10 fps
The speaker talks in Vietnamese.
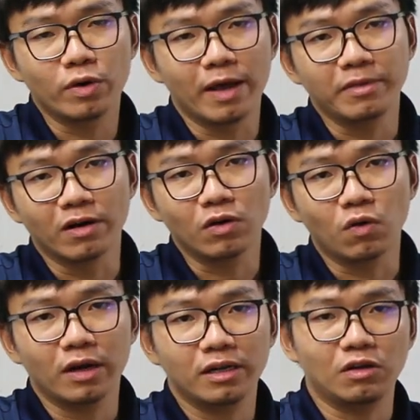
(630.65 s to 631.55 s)
ưu điểm
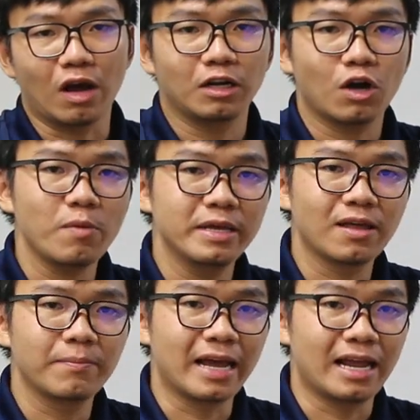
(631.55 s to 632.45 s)
nữa của cái loại ngói
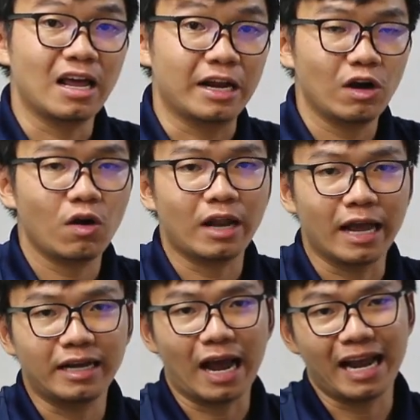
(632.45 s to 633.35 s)
bi tôm này là nó có
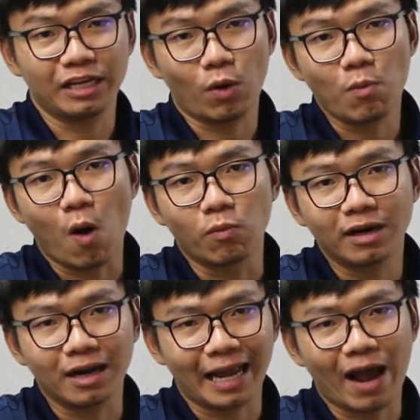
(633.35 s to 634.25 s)
thể khả năng chống
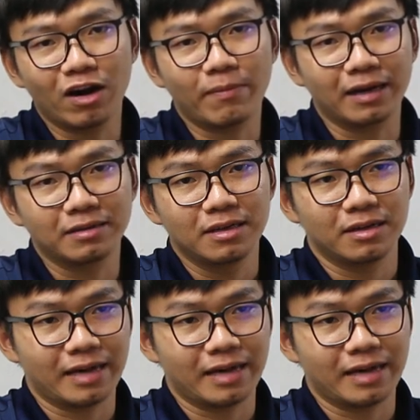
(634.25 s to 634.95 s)
ồn rất là cao các bạn